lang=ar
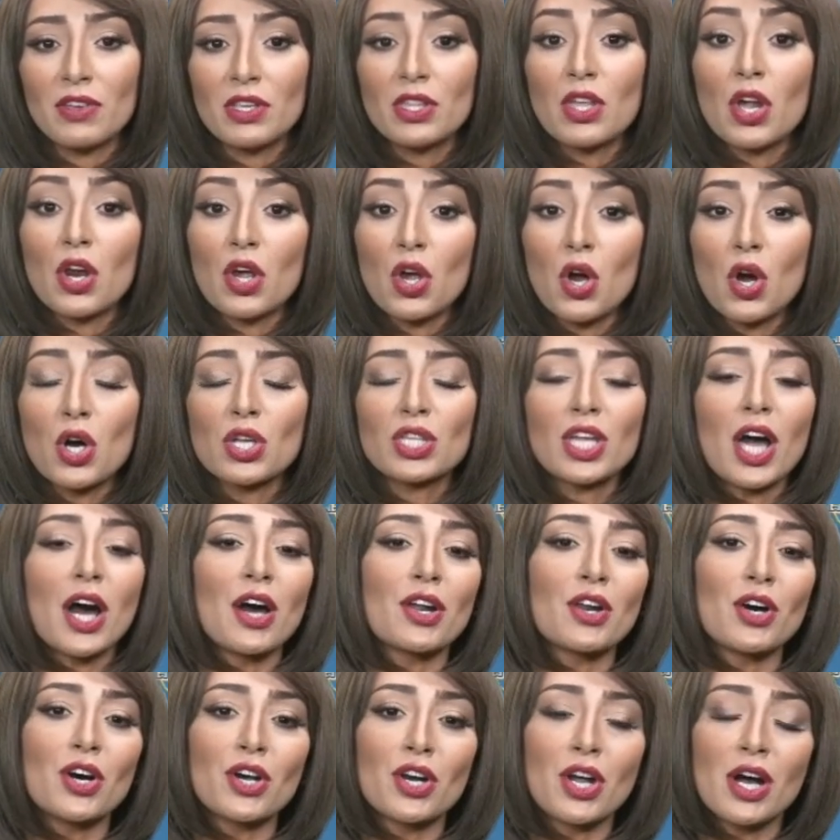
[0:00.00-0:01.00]
درجات
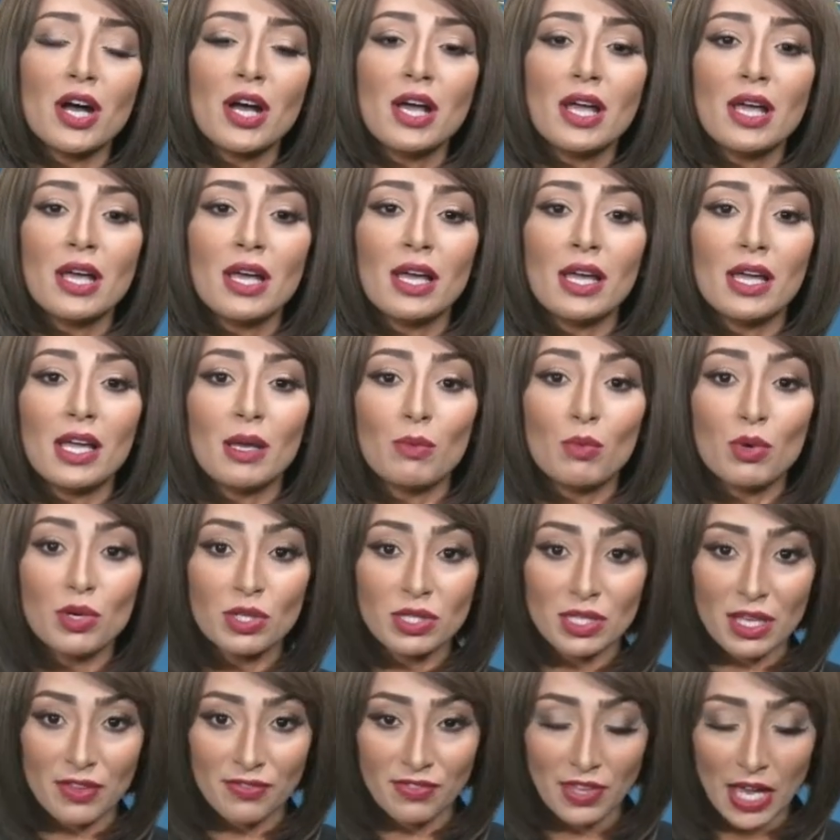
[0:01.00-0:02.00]
حرارة آه،
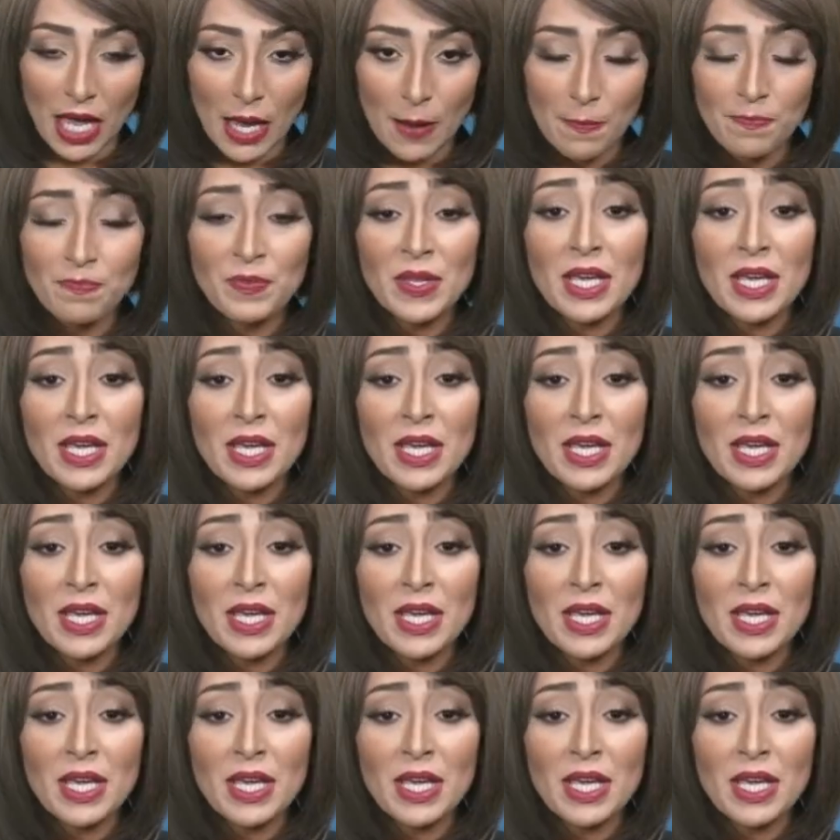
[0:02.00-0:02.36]
مرتفعة